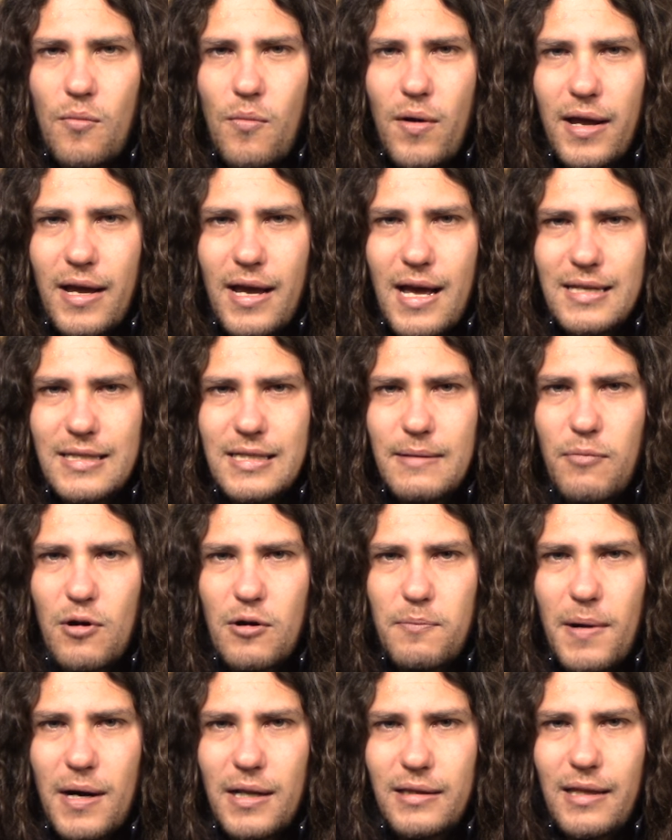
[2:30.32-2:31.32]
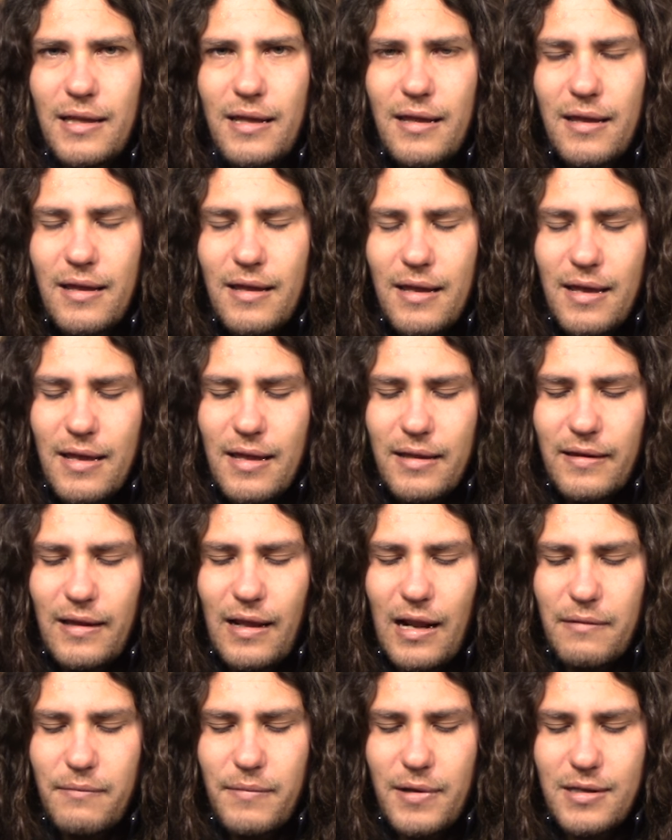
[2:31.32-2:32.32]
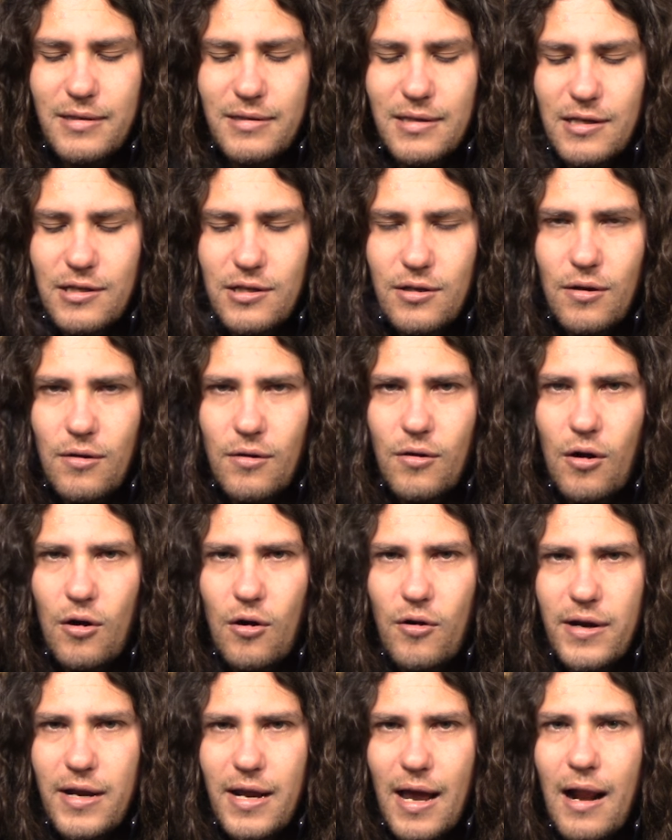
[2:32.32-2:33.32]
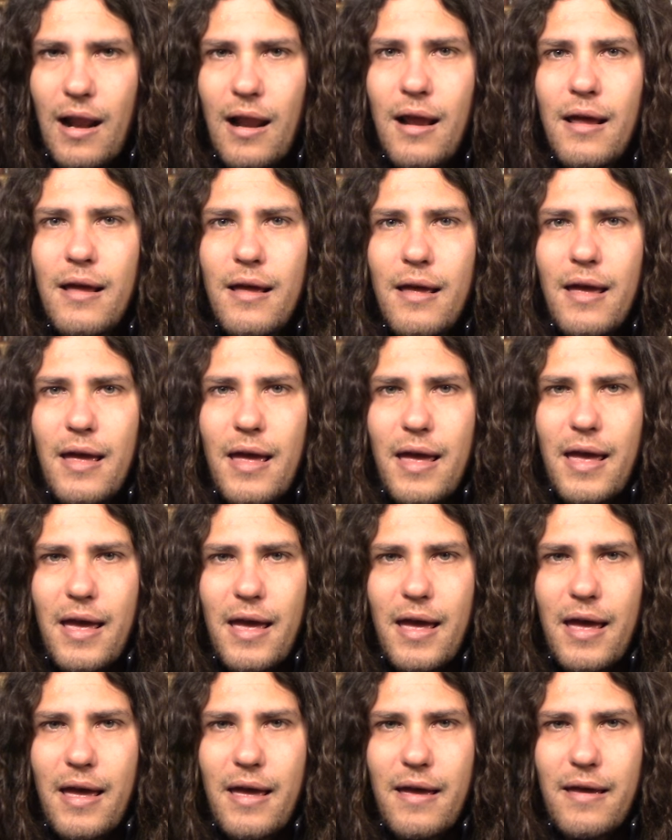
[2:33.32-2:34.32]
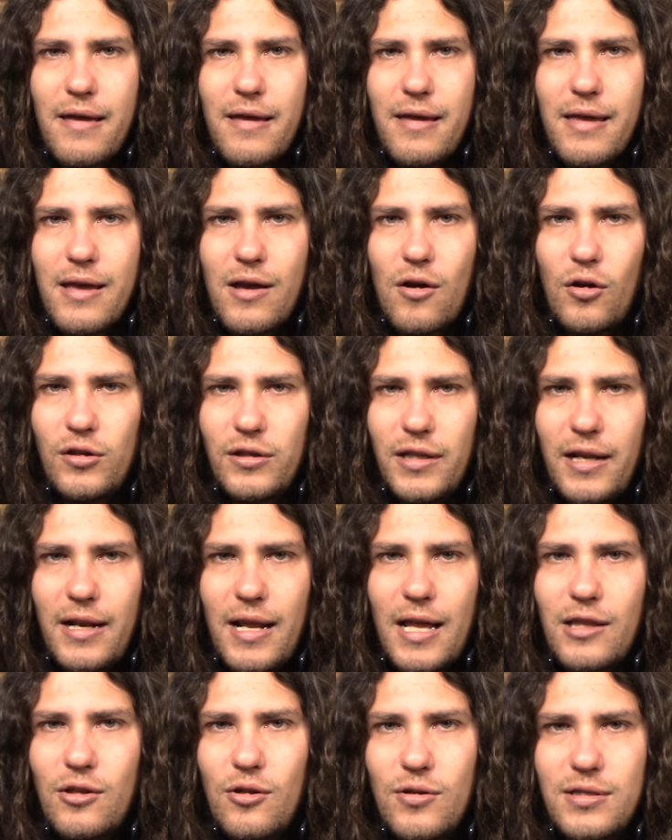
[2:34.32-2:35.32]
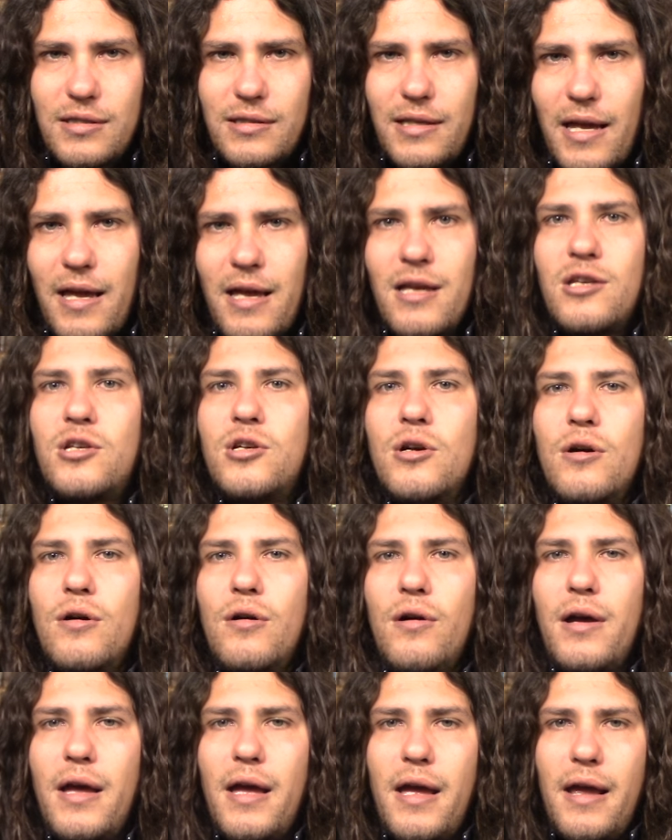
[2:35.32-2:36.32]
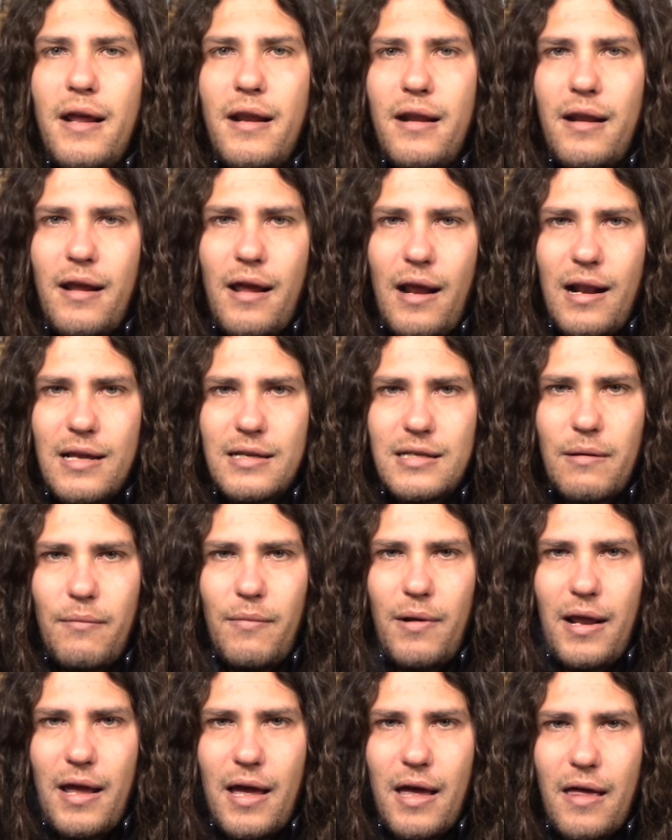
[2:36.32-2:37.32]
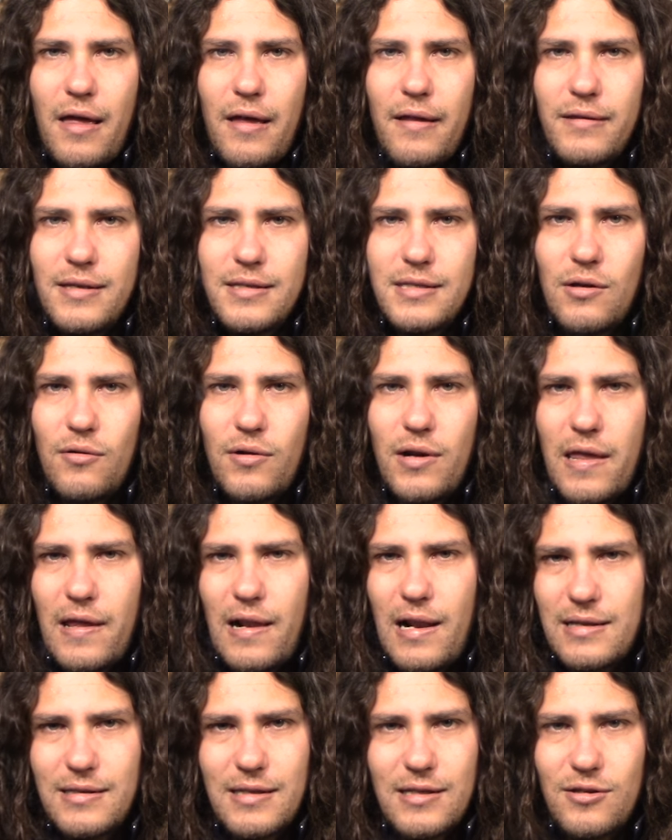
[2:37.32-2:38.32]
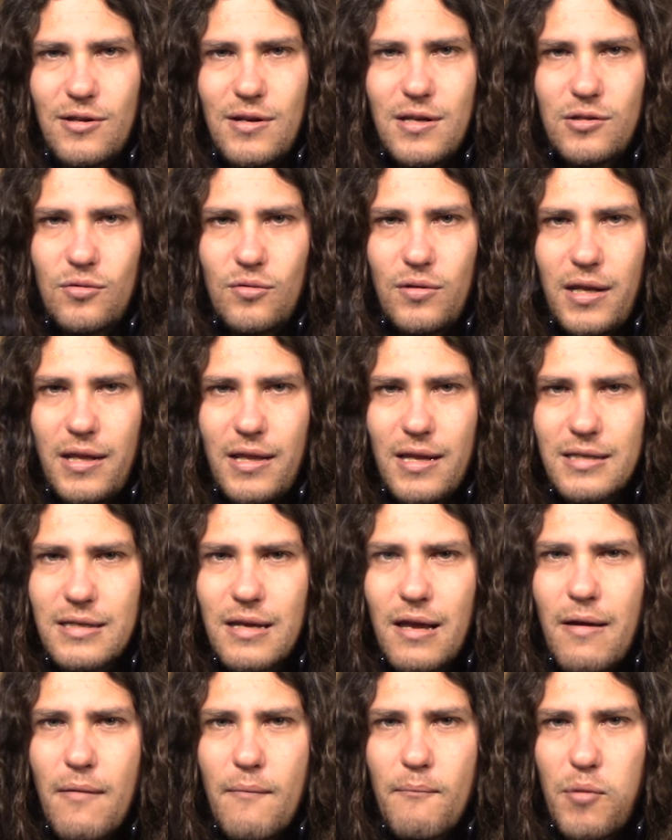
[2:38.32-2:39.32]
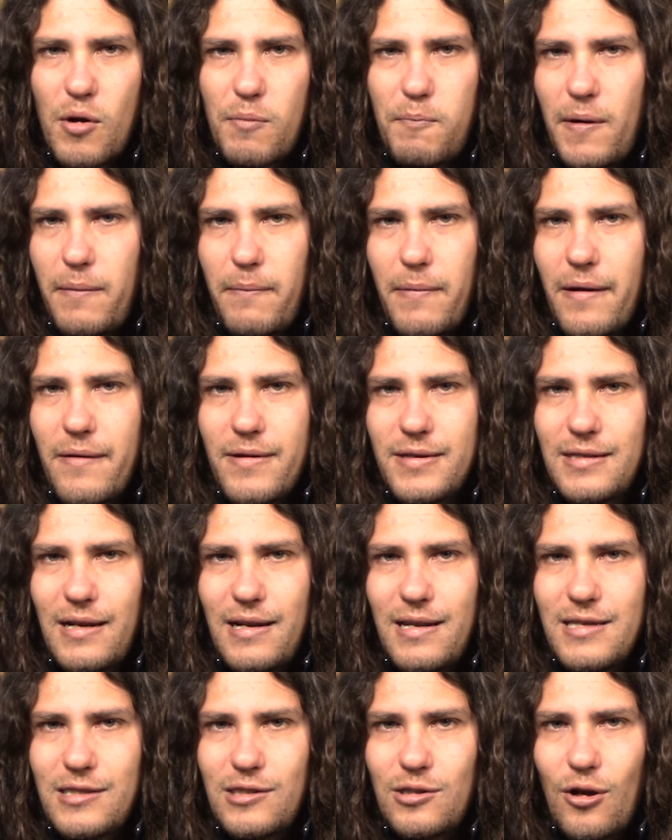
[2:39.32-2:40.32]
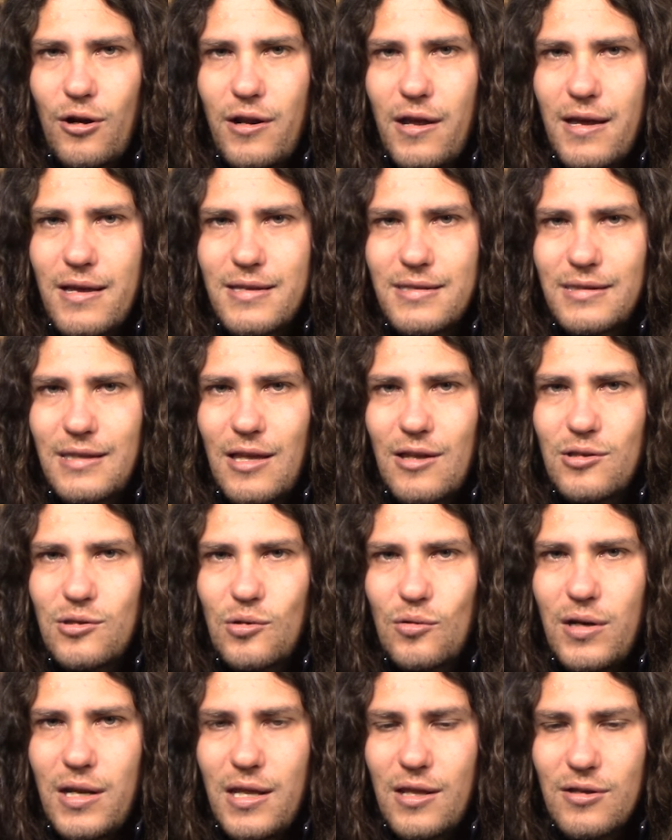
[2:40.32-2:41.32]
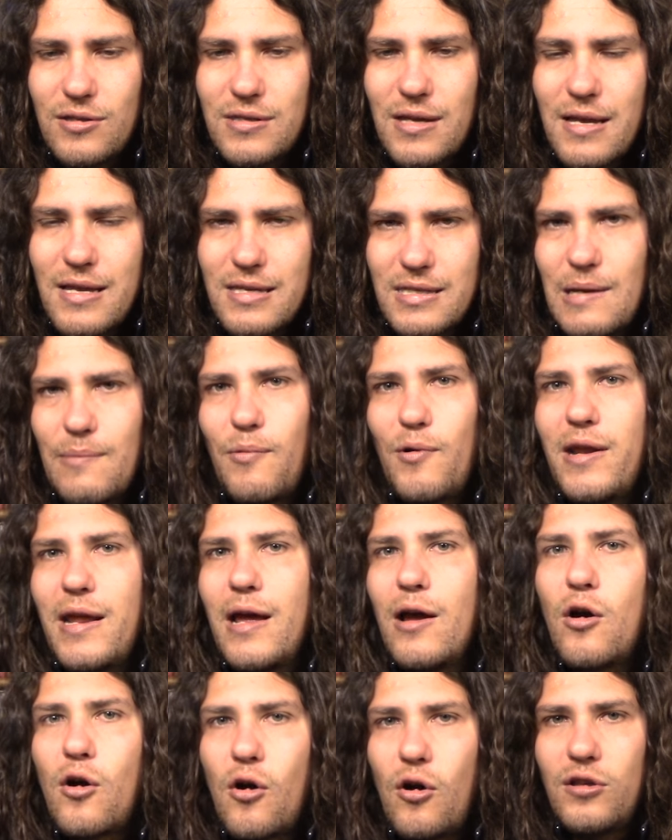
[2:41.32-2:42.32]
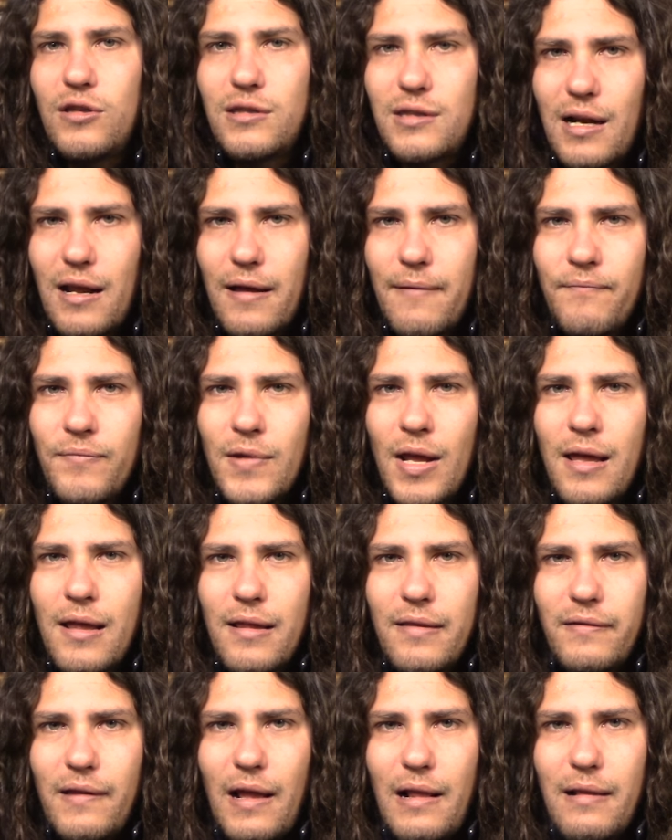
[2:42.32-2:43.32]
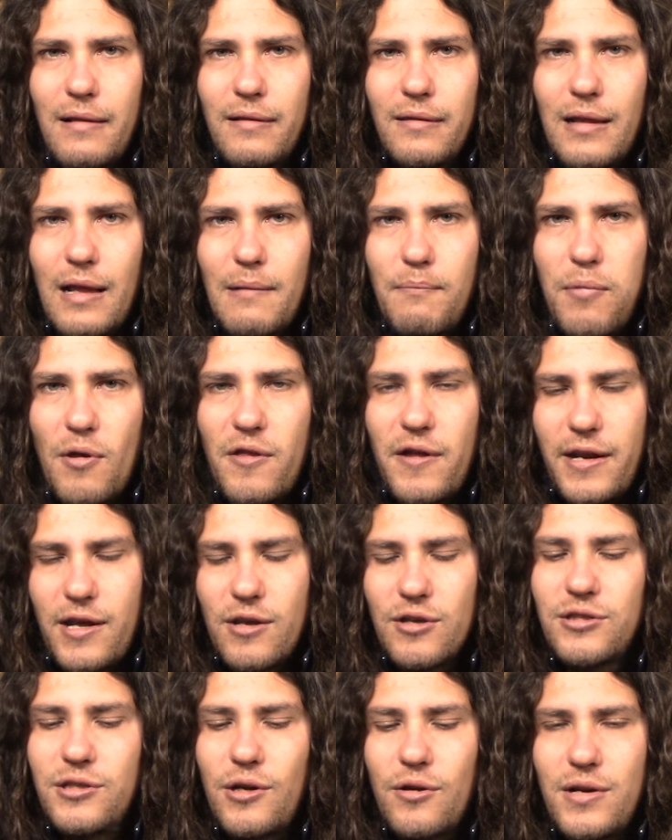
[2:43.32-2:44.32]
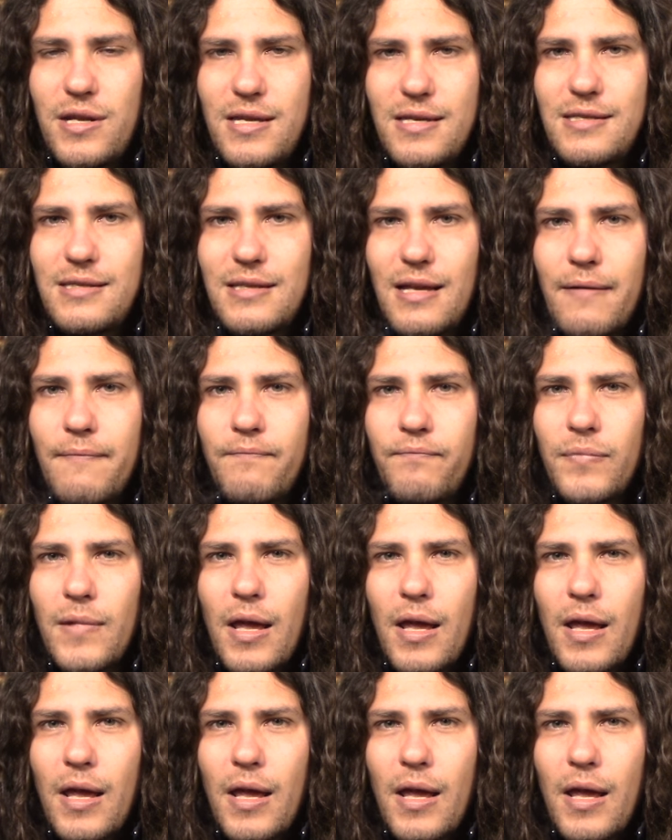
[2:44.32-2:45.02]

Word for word: en Gaza por parte de la administración colonial eh, y condenando este hecho en, la Asamblea de Seguridad de las Naciones Unidas. Por primera vez en la historia Estados Unidos se ponía en contra del, del poderío sionista.